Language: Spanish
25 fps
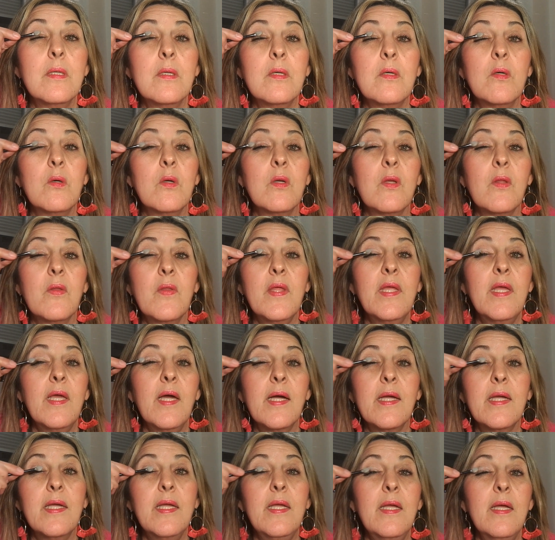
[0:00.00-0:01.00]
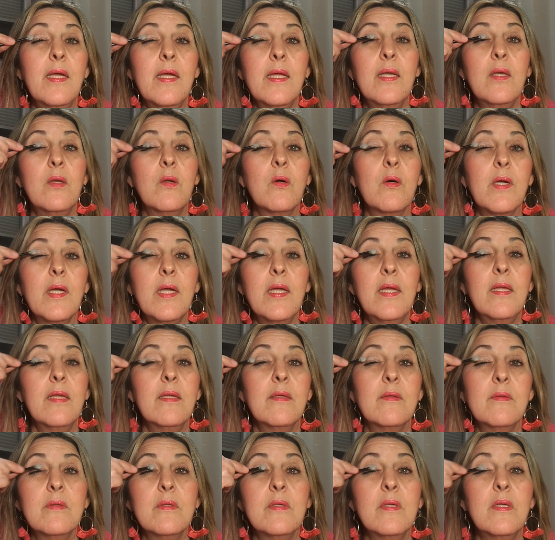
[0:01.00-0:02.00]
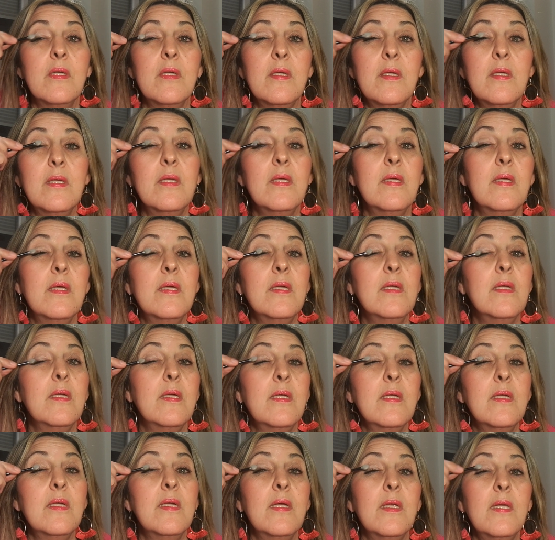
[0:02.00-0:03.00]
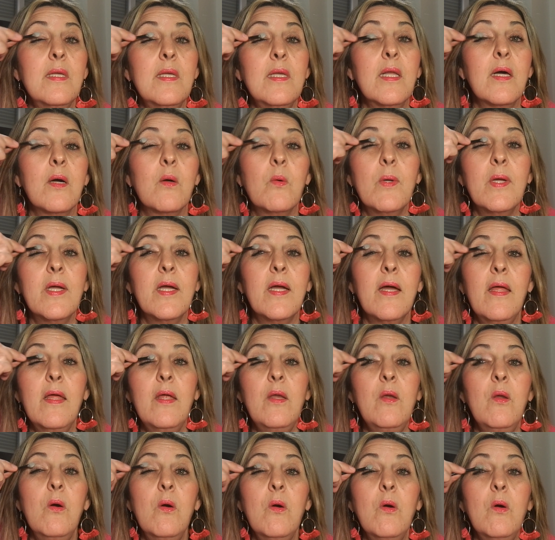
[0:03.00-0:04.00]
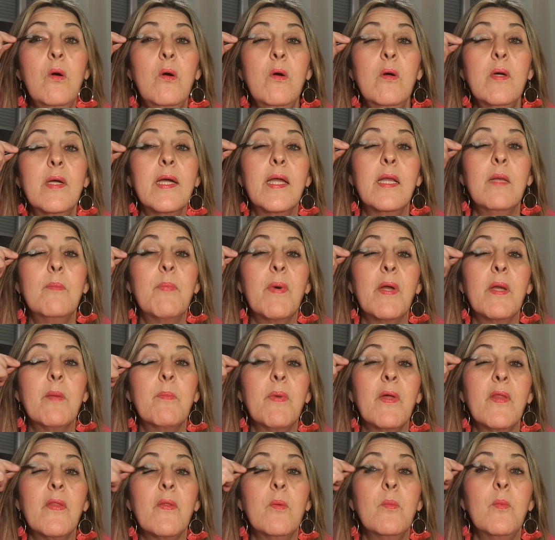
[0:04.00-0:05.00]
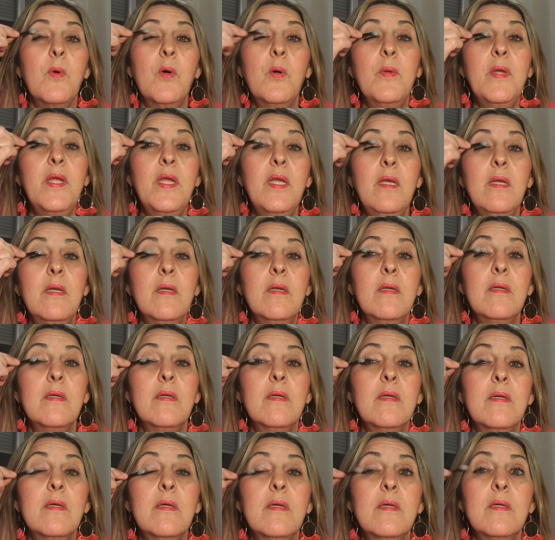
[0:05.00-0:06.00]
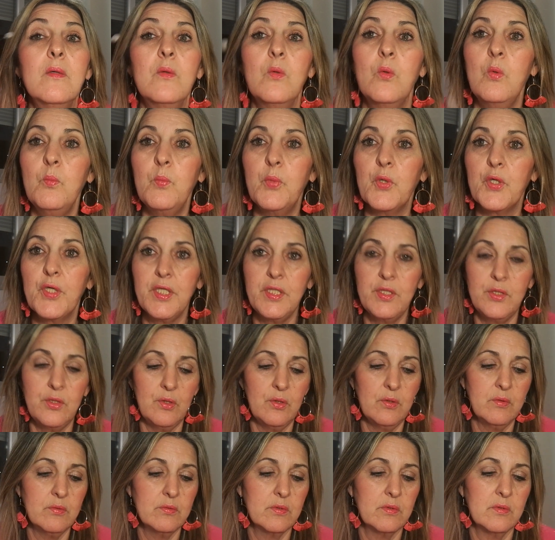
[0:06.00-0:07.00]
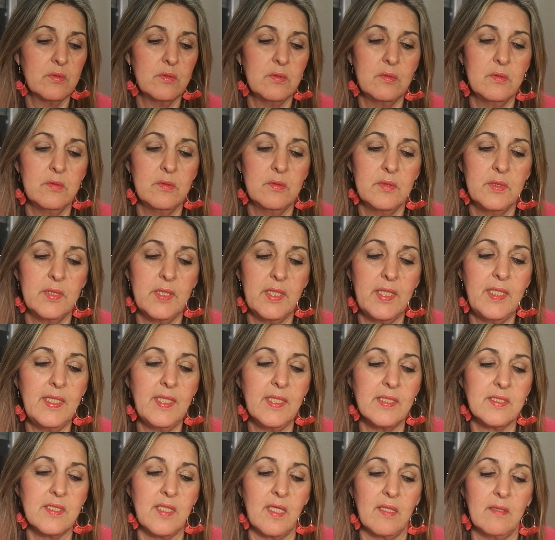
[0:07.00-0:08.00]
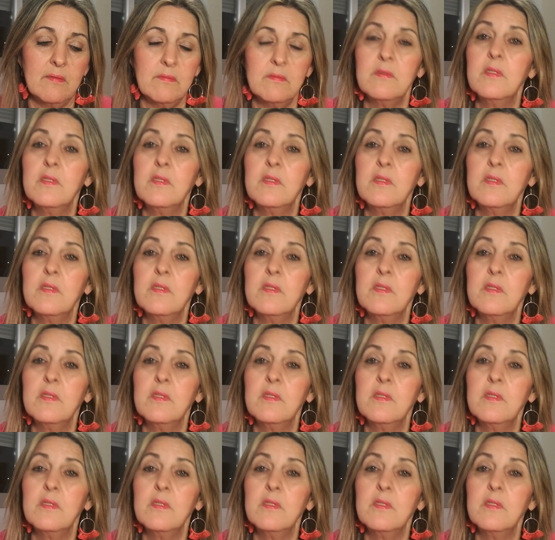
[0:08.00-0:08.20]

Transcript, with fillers: os lo dais aquí en lo que es la cuenca del ojo, en el párpado móvil, un poquito y ya está.